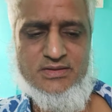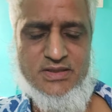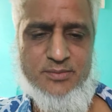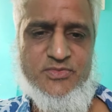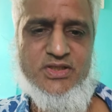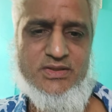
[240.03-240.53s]

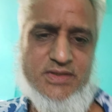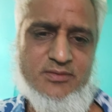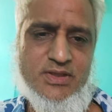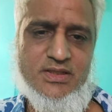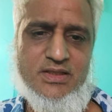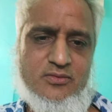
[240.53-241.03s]
सब्जी
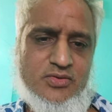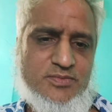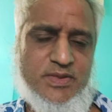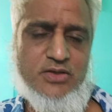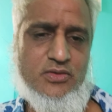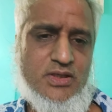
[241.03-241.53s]
चावल का कुछ
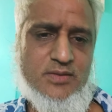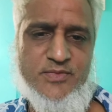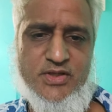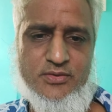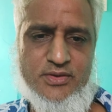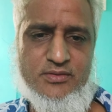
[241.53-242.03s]
भाव कम
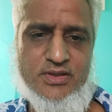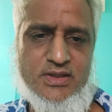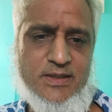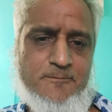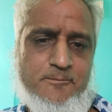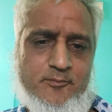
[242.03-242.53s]
नहीं होने वाला
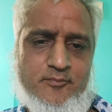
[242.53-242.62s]
है